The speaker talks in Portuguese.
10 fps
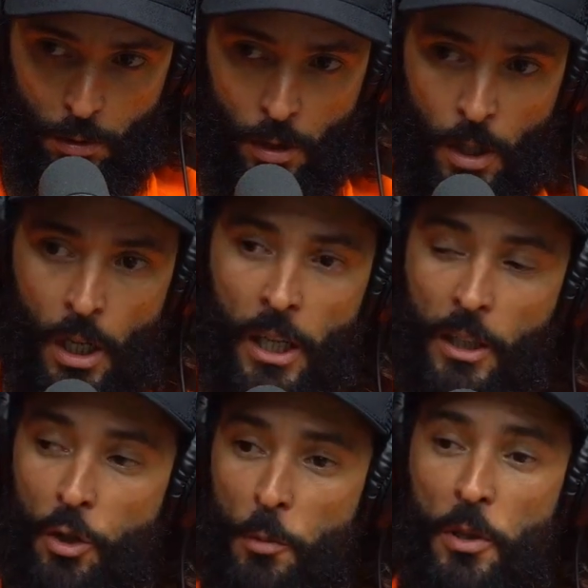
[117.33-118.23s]
Certo.
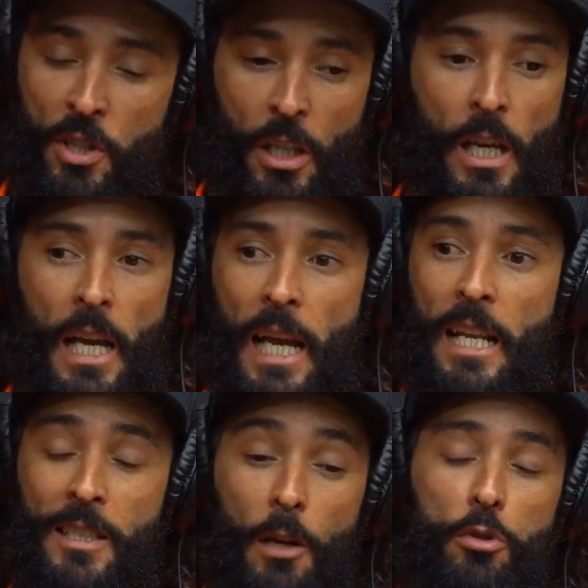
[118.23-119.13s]
Então, tipo assim,
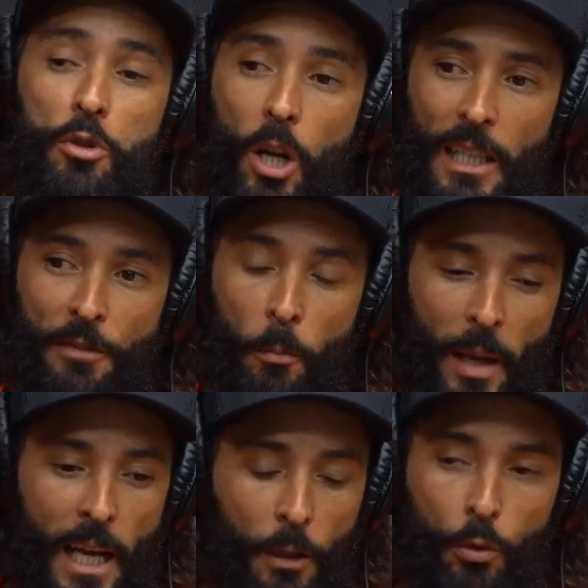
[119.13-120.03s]
eles não só estavam
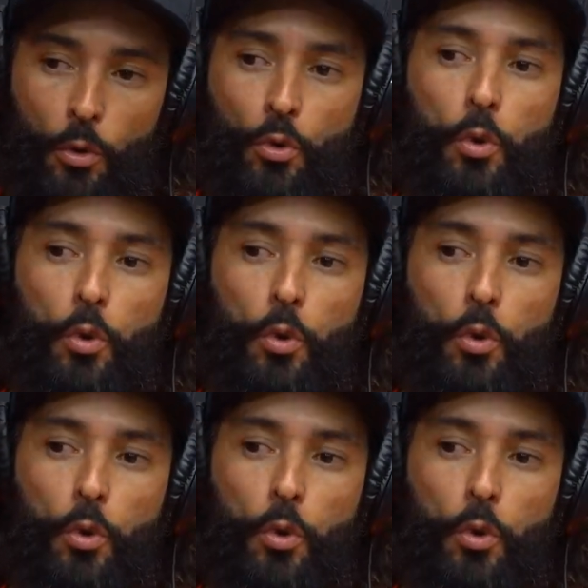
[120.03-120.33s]
pegando